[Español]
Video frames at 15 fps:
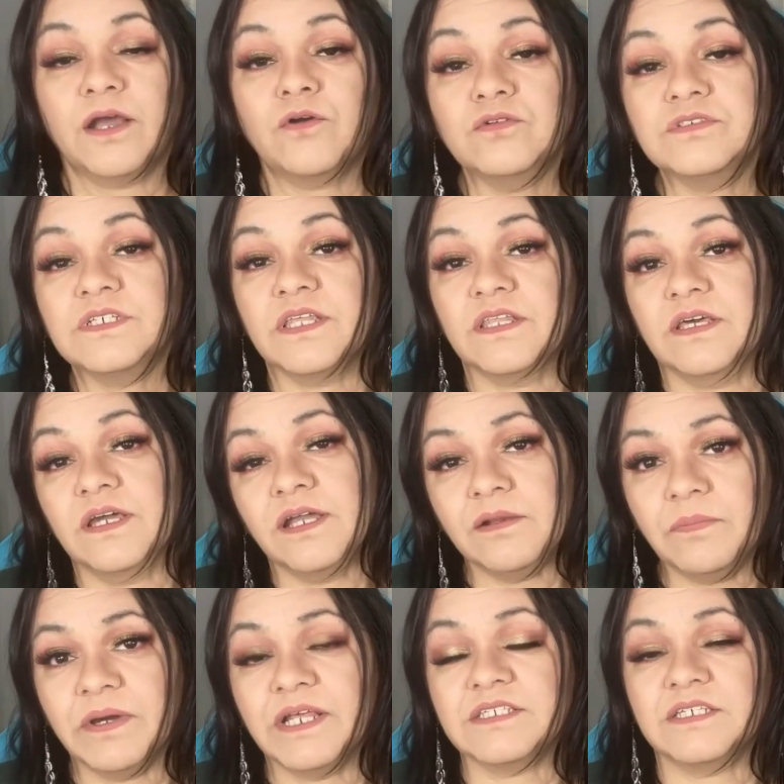La excusa de
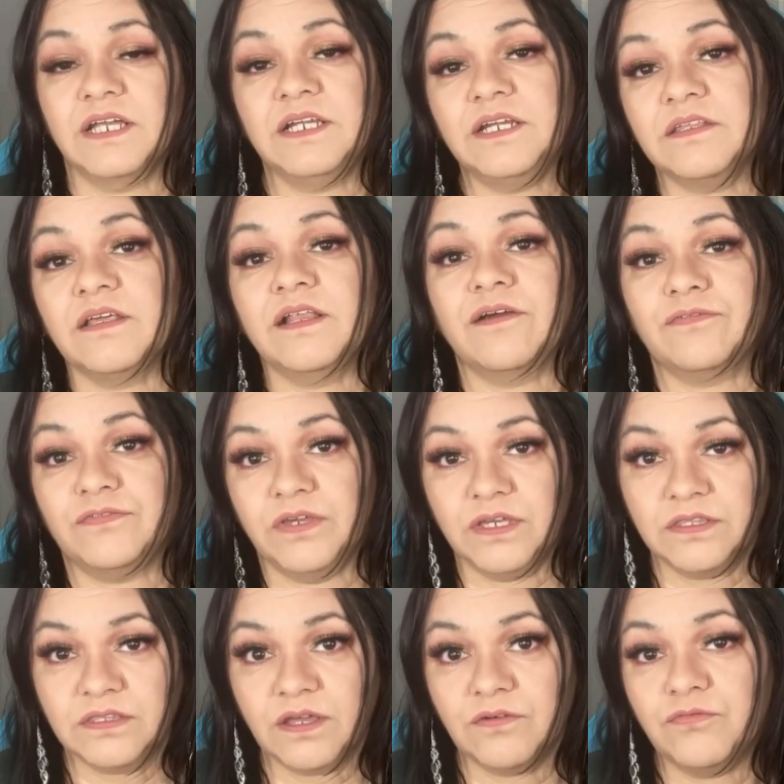él para salir de la
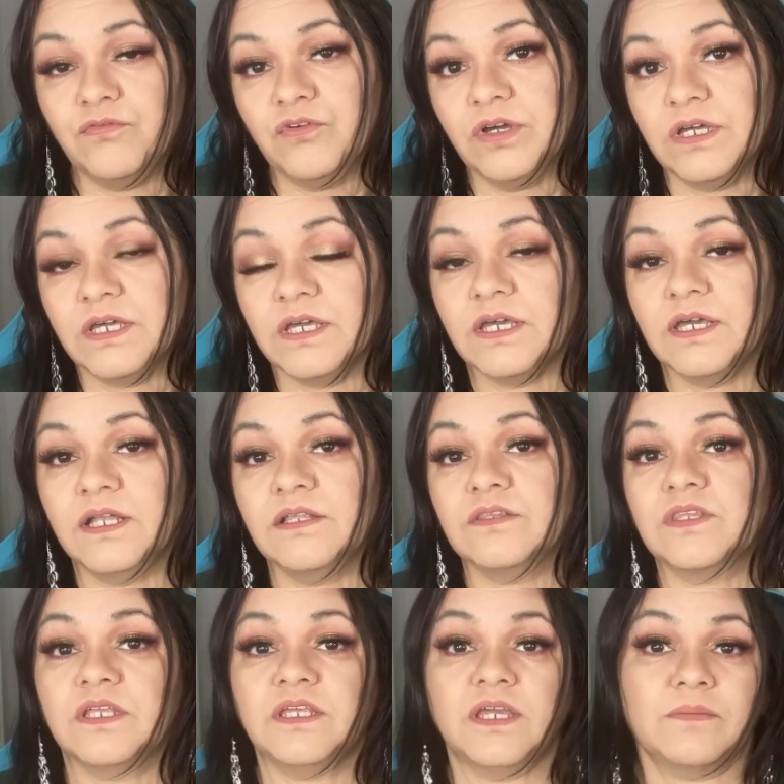fiesta fue que
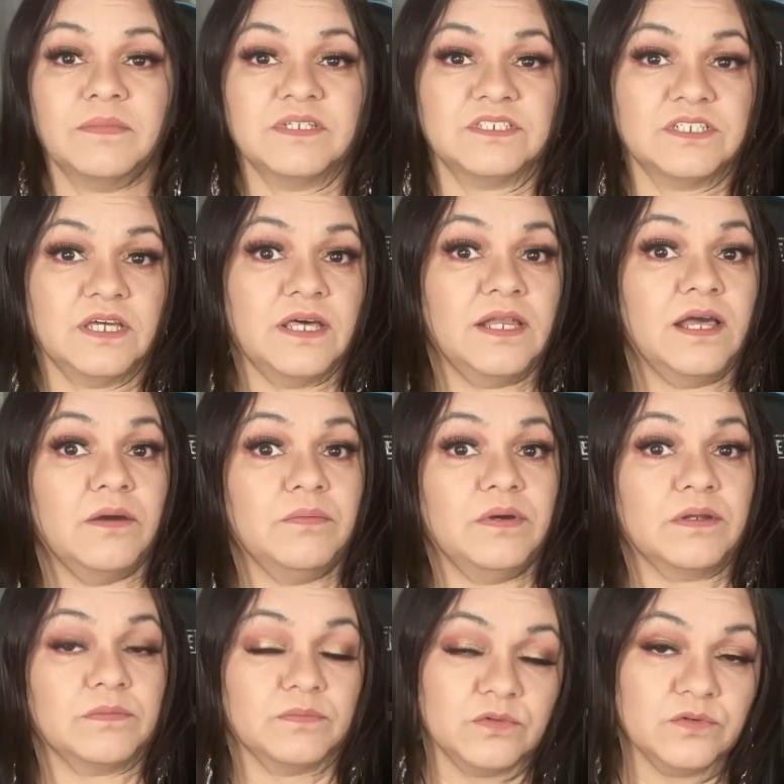él tenía manchadas las
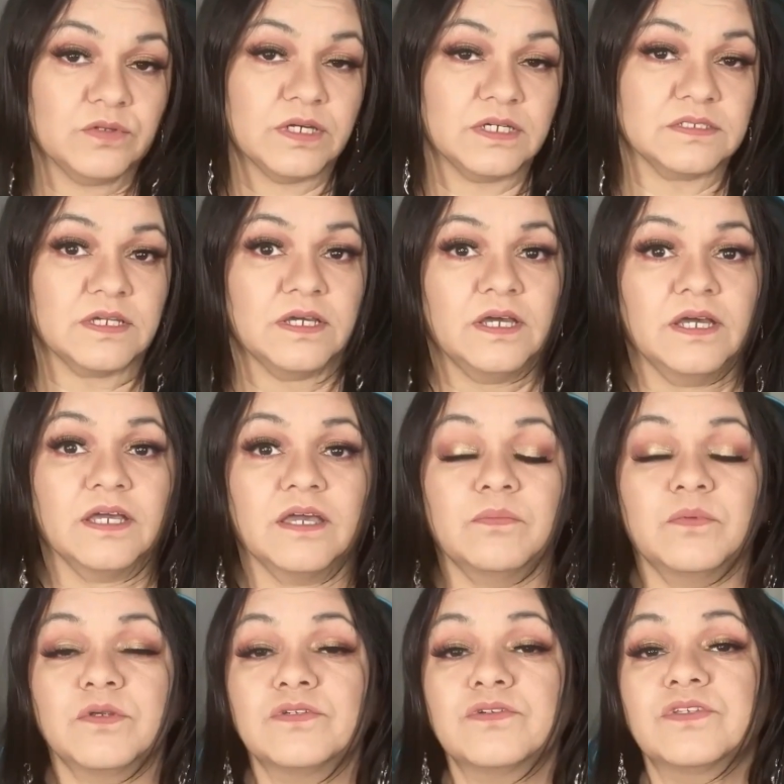bermudas,
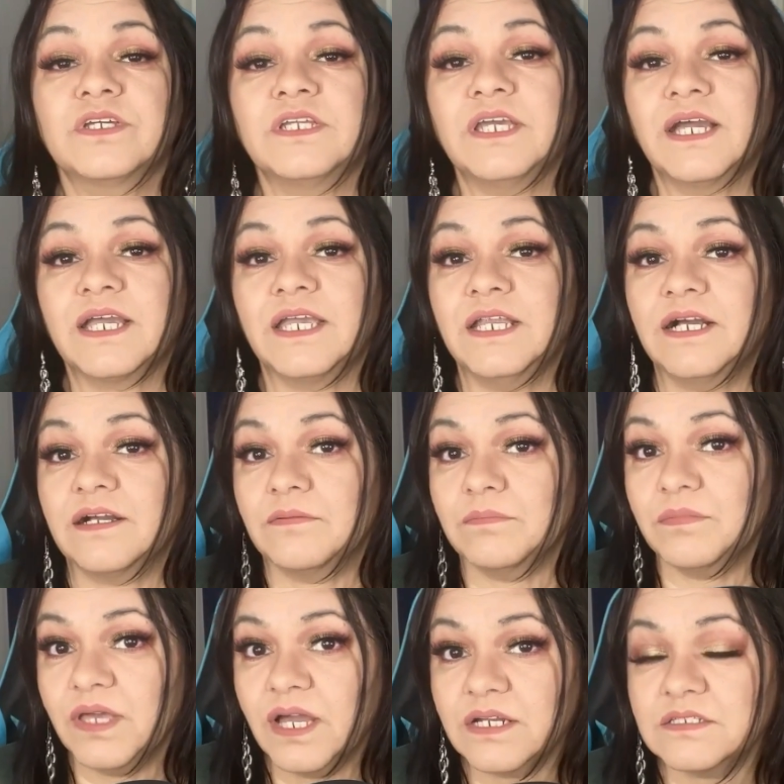que por eso tenía que ir a
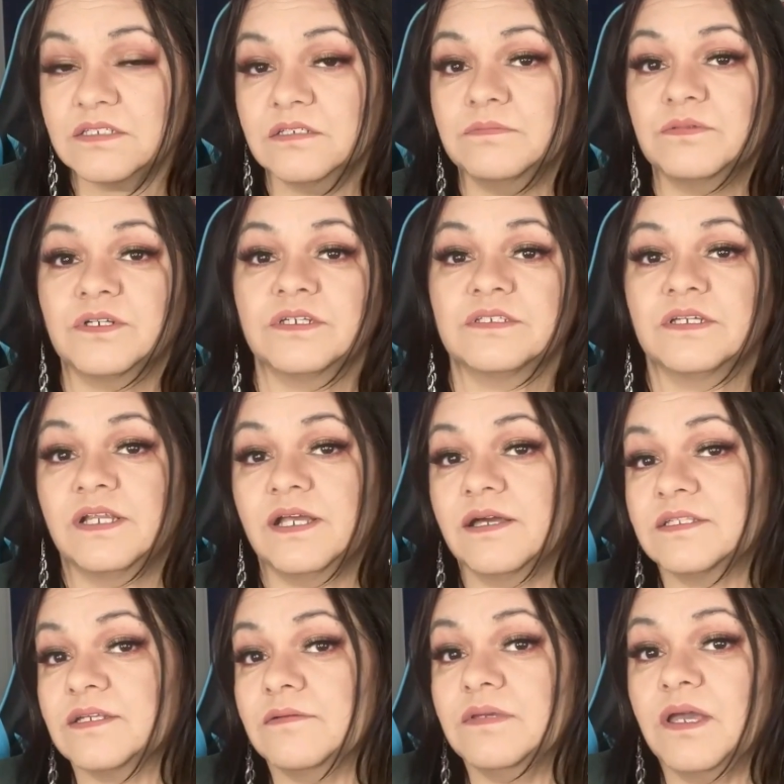cambiarse porque se
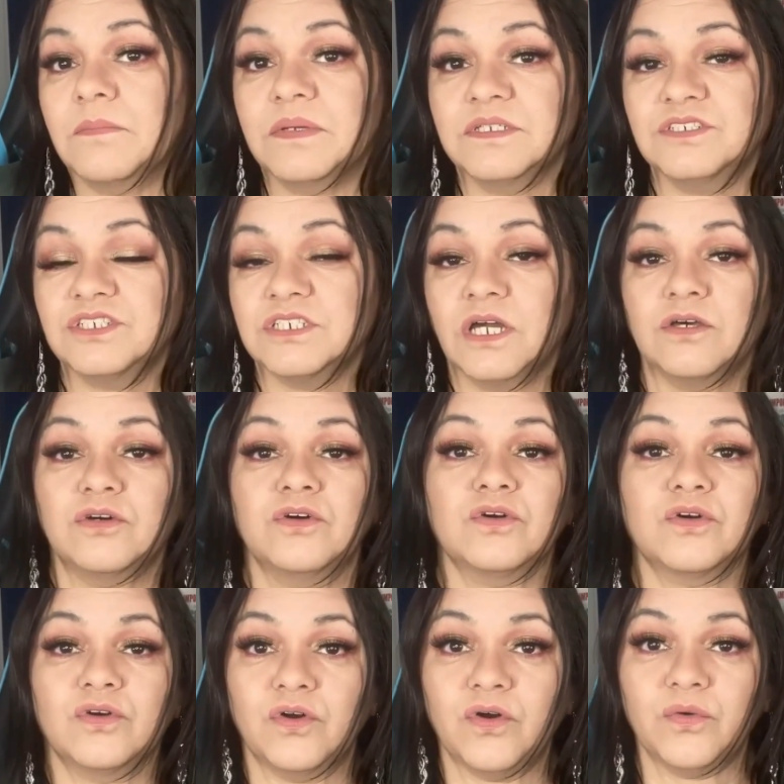las había
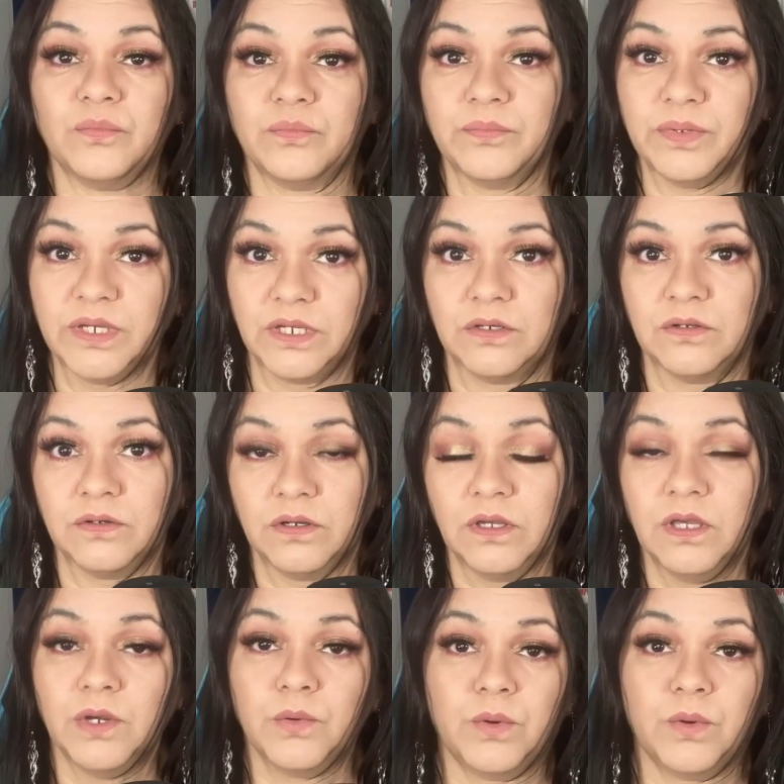manchado con vino.